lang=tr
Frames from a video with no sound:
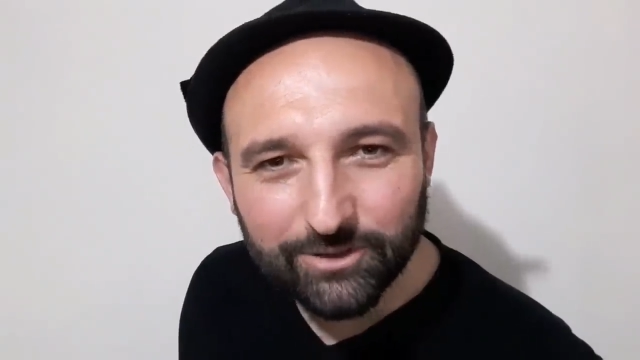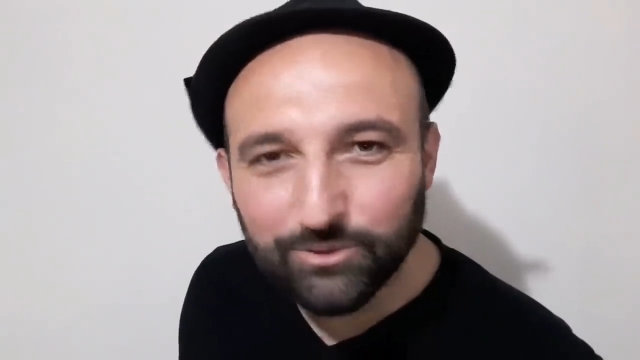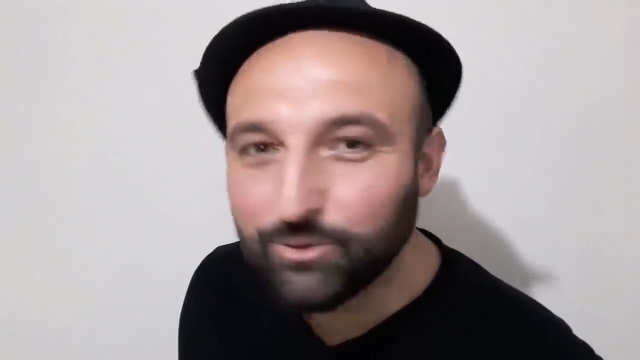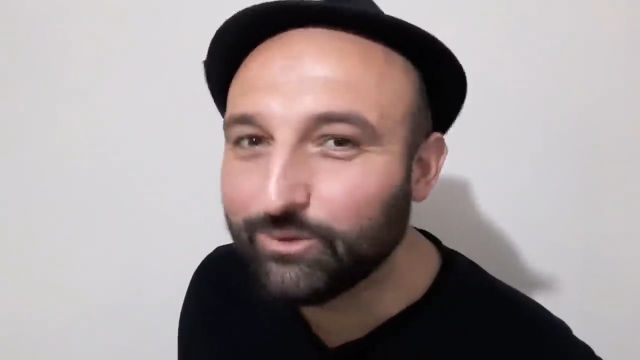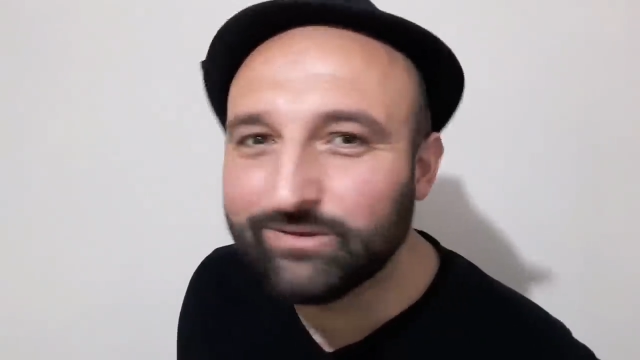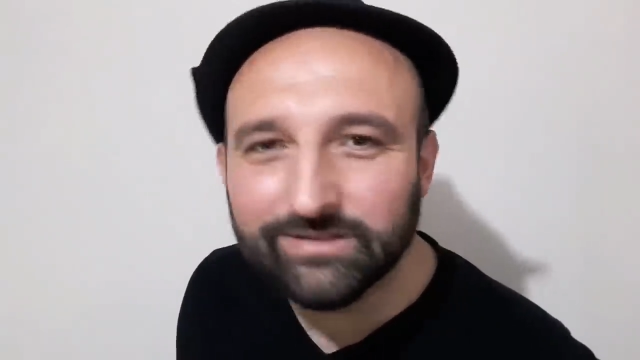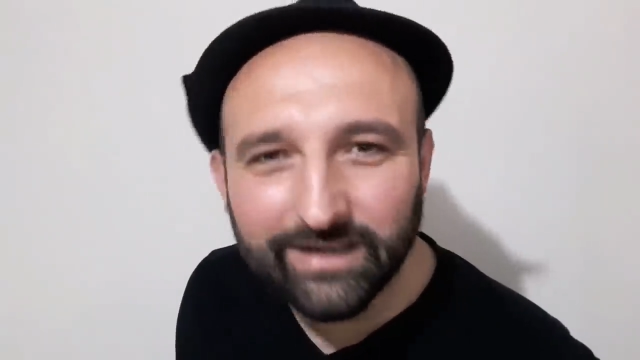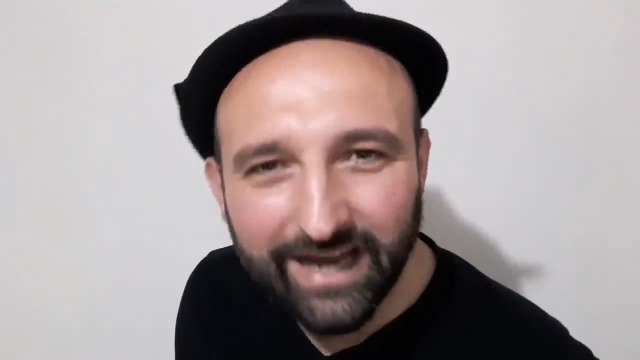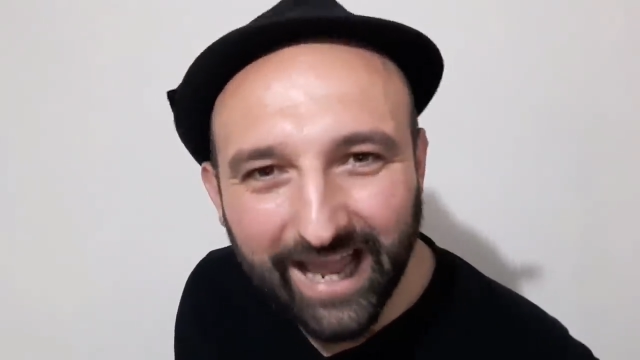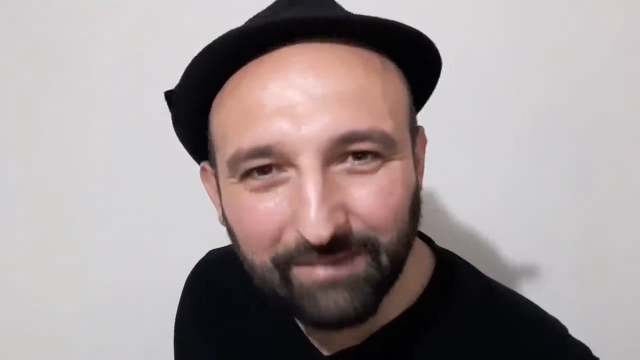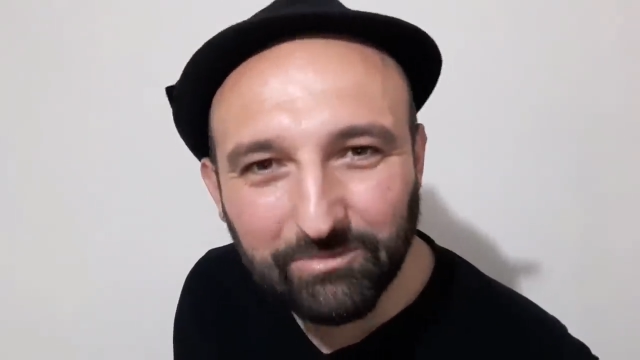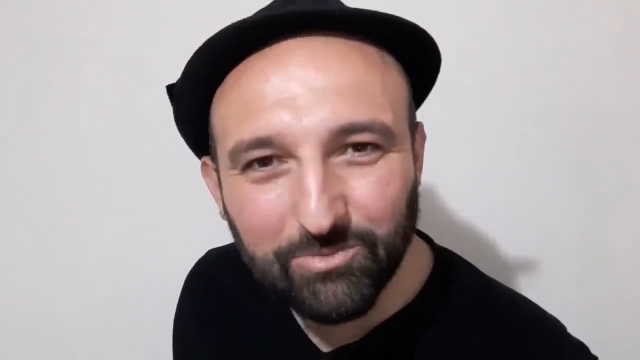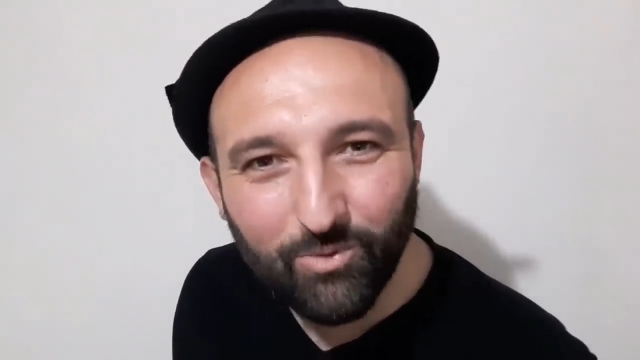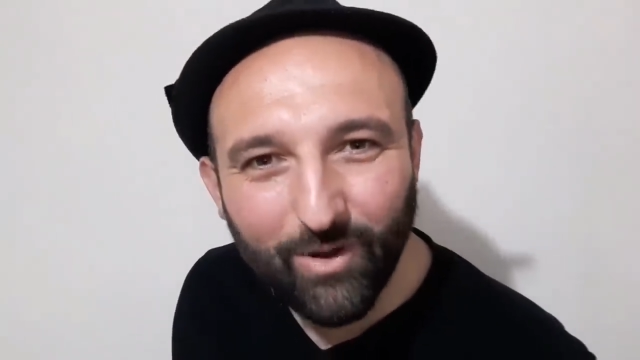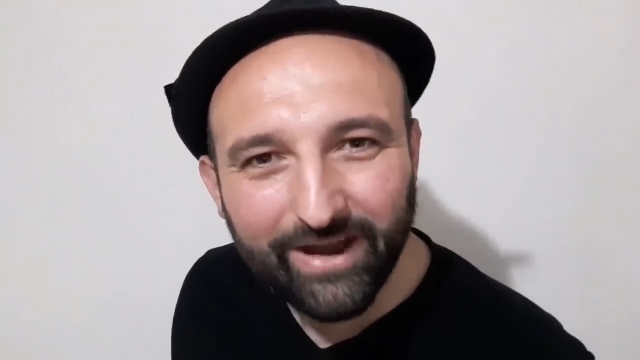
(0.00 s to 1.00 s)
100 liraya
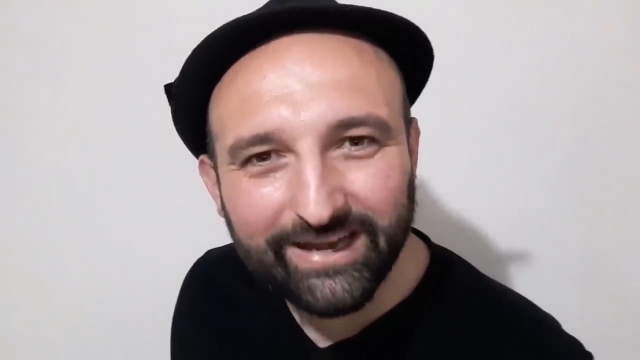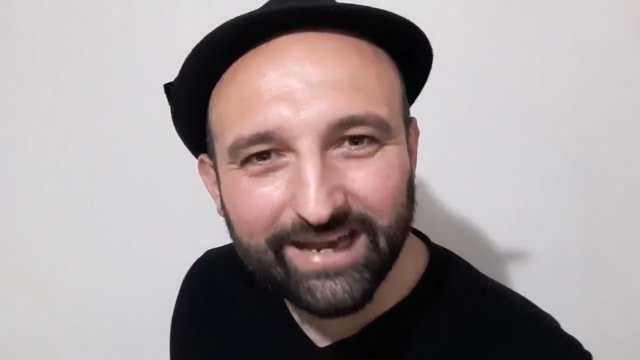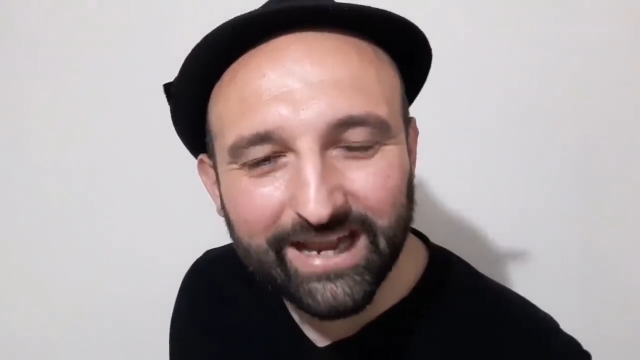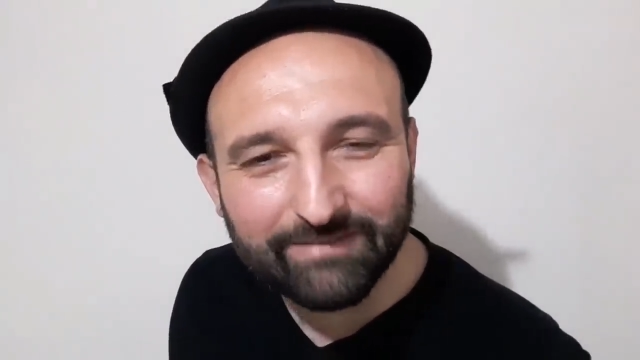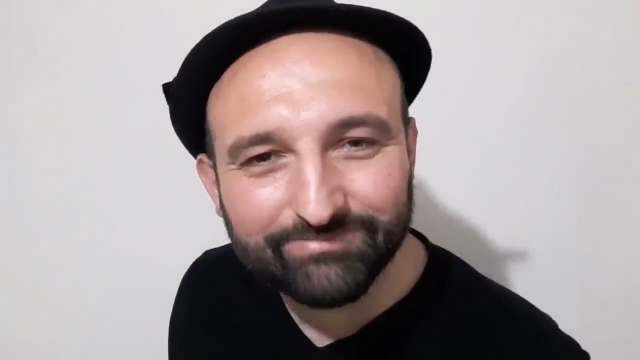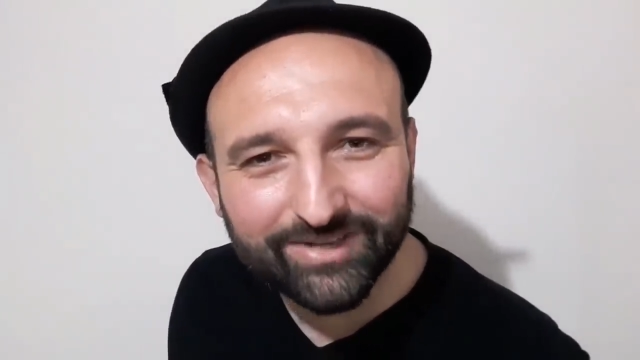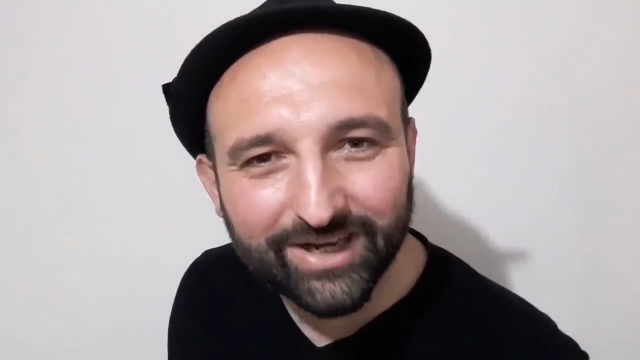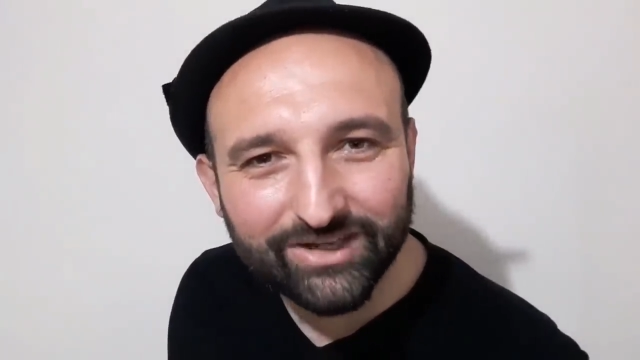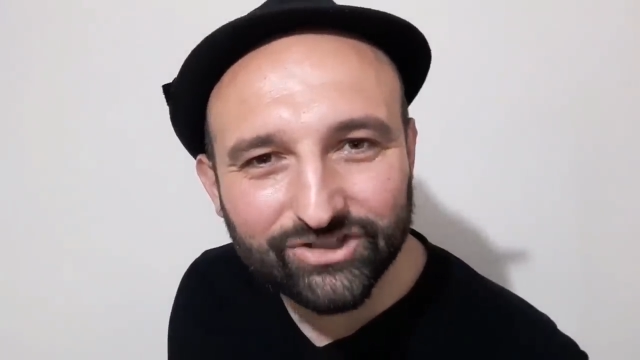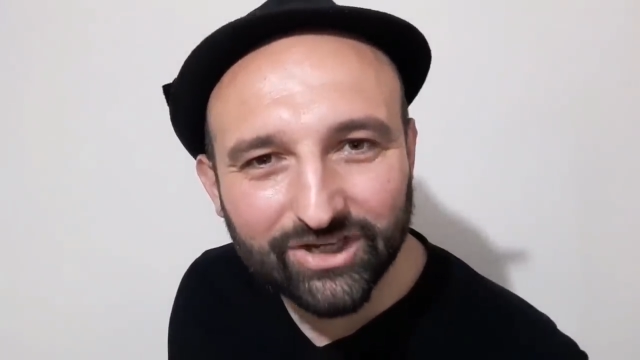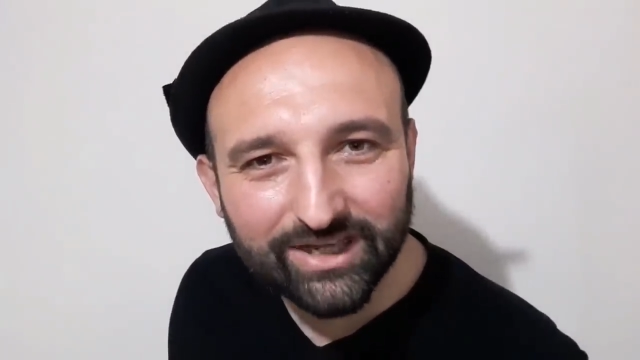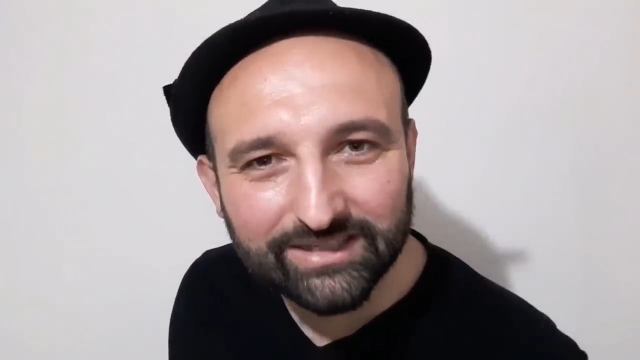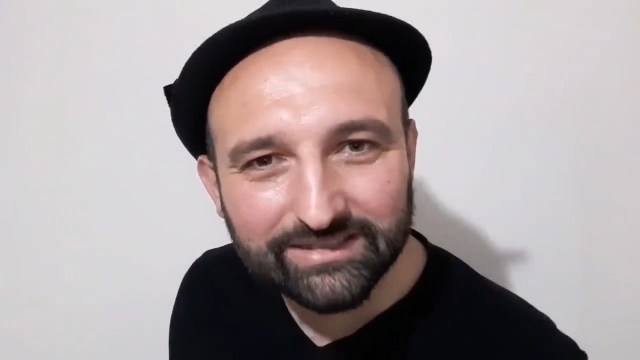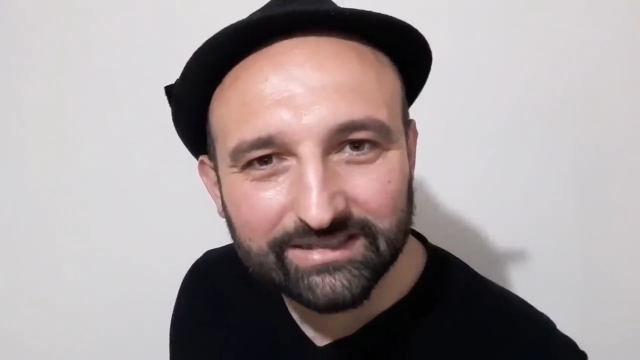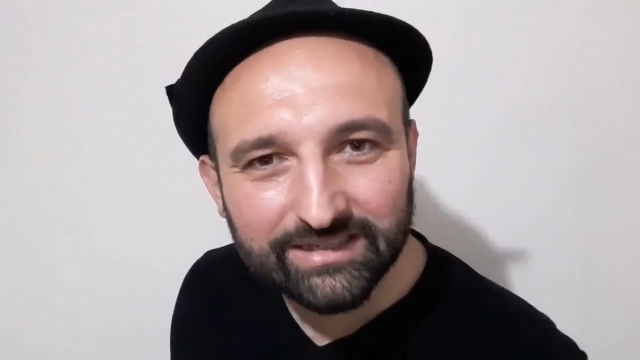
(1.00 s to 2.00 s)
mı muayene
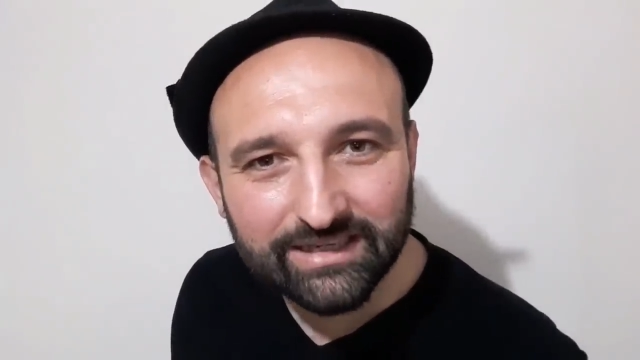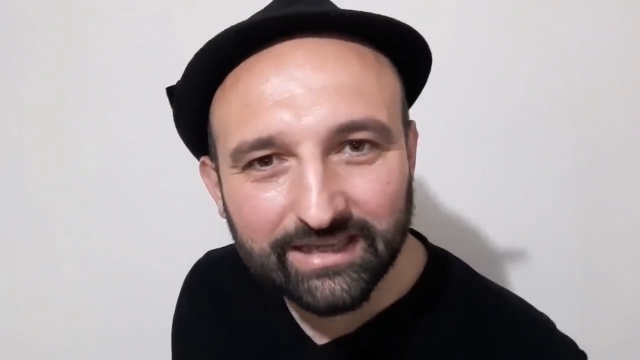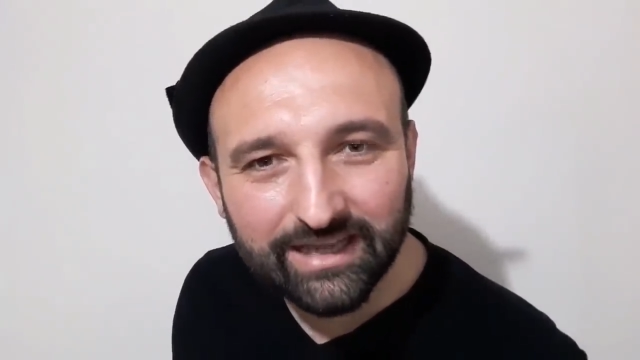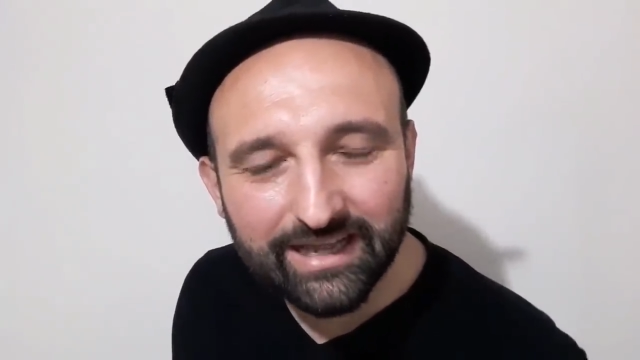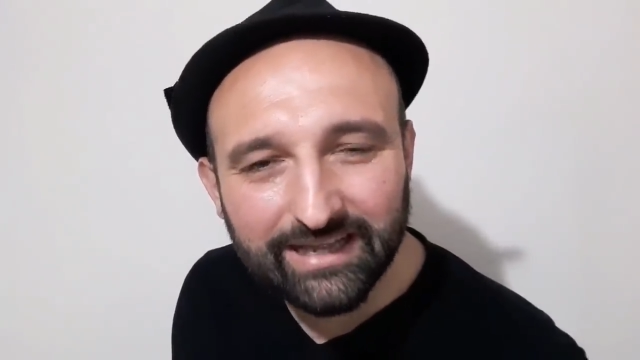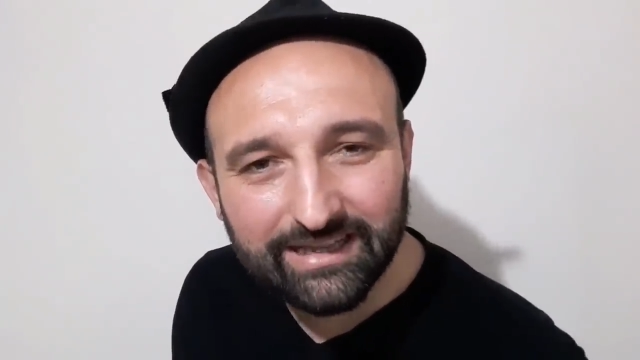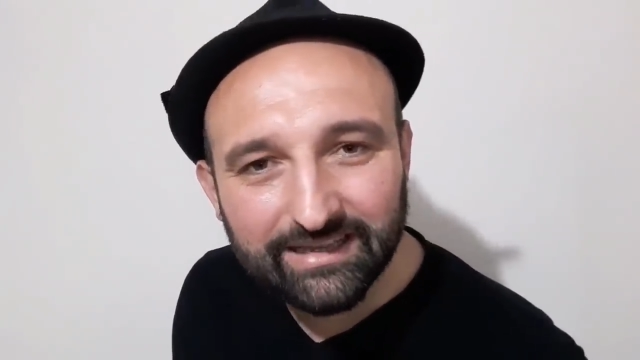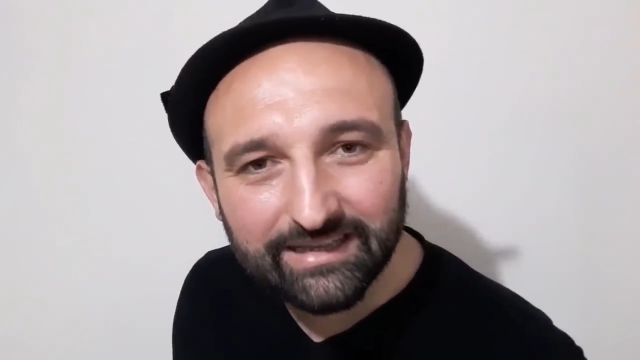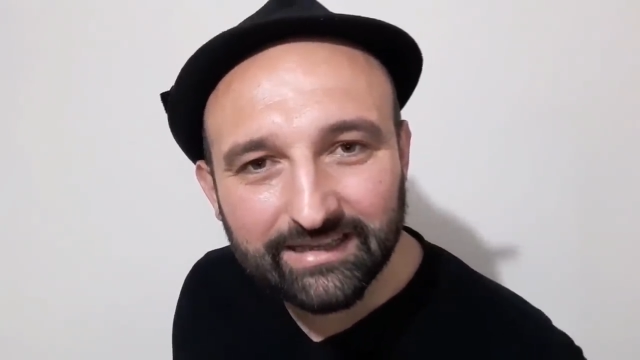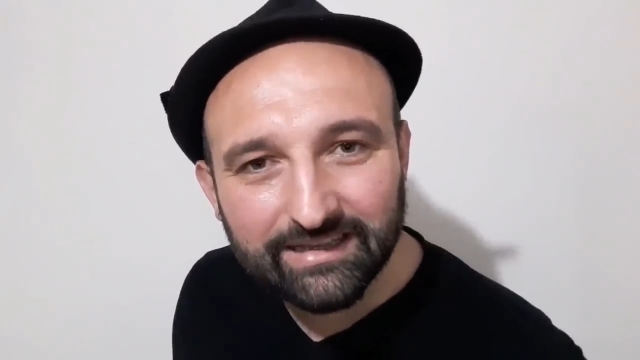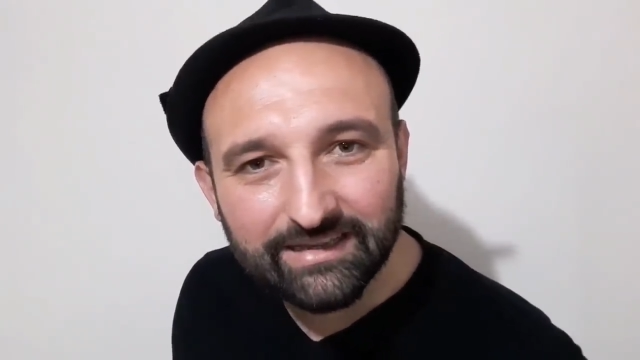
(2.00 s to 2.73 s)
yaptıracağız? He?